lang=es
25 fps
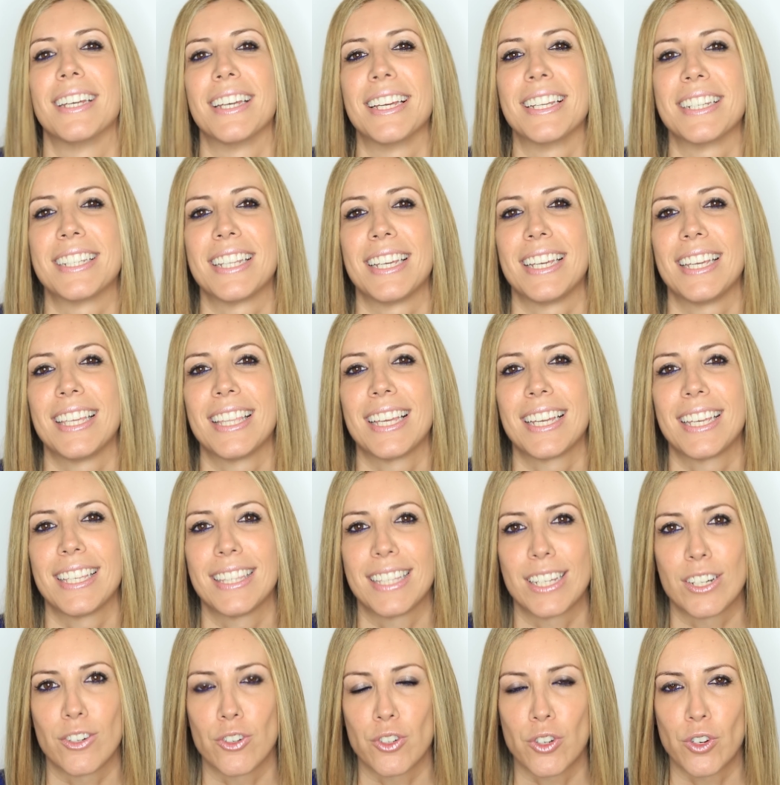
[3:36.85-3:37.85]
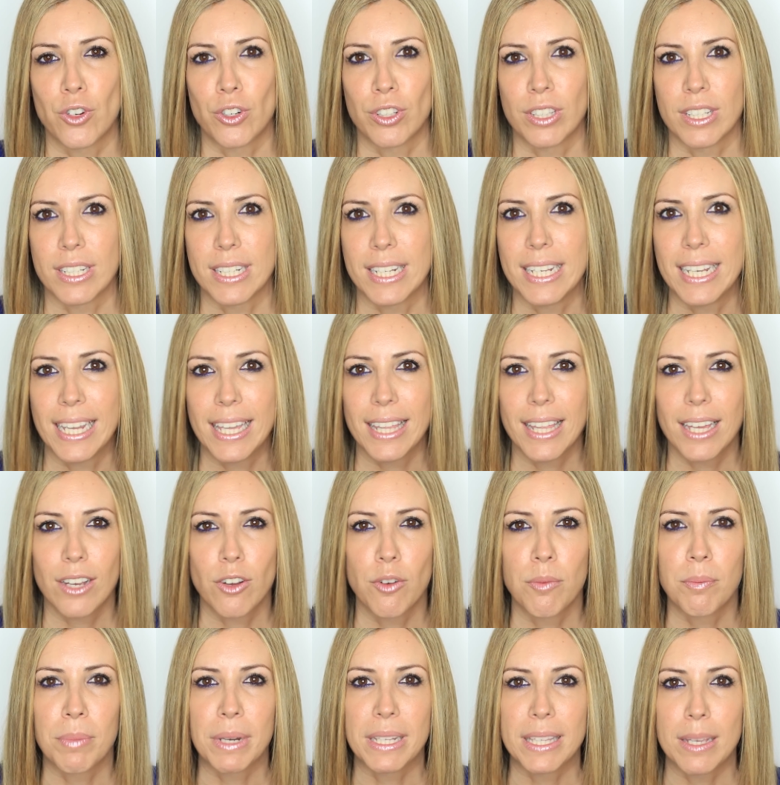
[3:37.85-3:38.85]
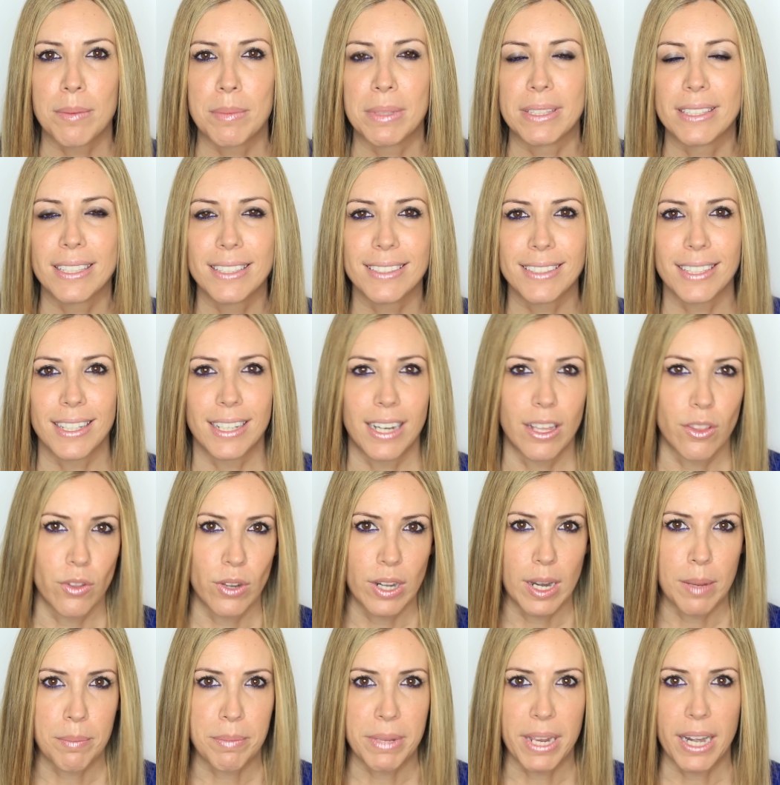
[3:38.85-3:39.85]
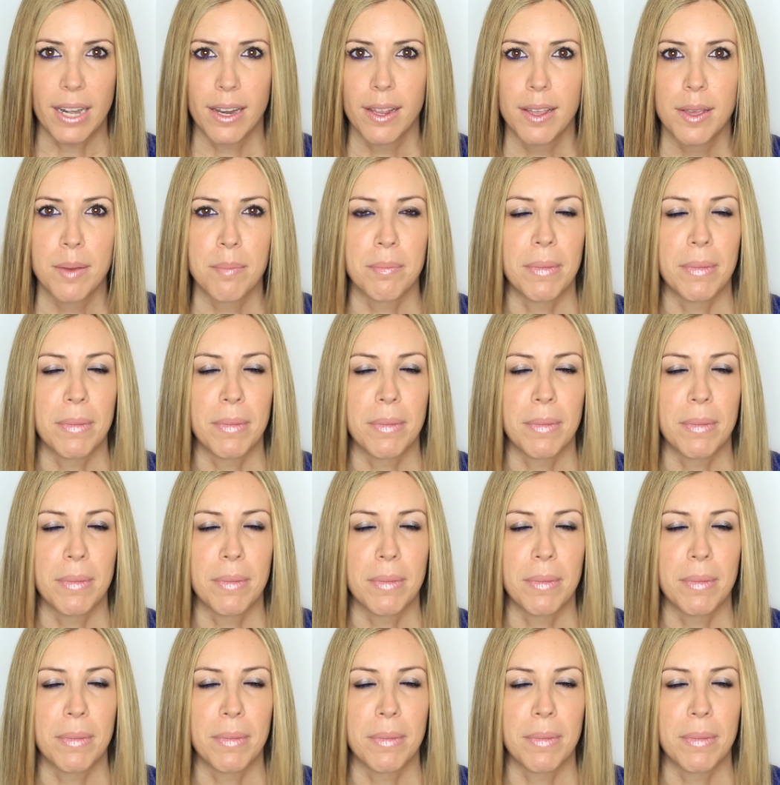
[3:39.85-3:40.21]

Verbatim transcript: enseguida quitar los cortes y queda completamente integrado en la piel.